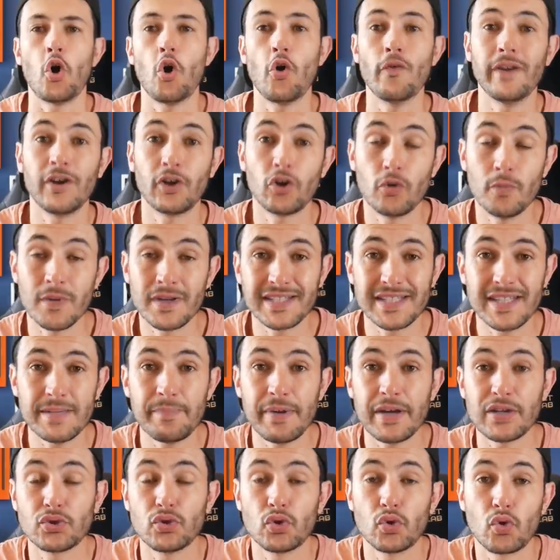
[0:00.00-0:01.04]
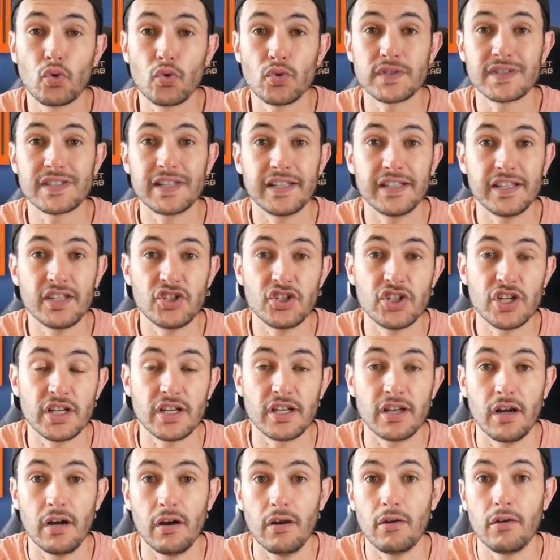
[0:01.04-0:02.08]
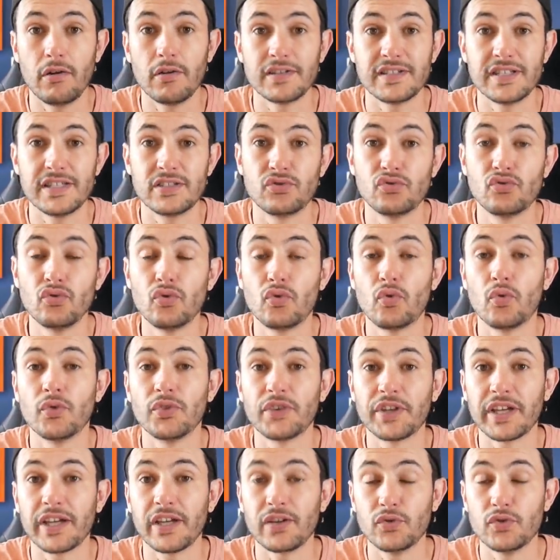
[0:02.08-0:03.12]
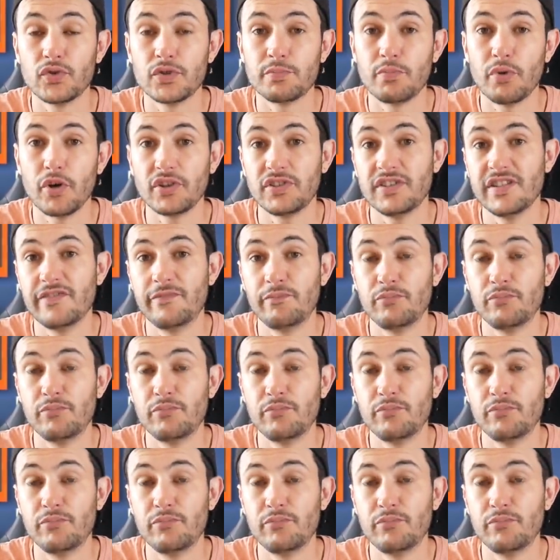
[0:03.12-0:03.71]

On va commencer par ce constat d'échec. Alors, c'est tout le contraire du sportif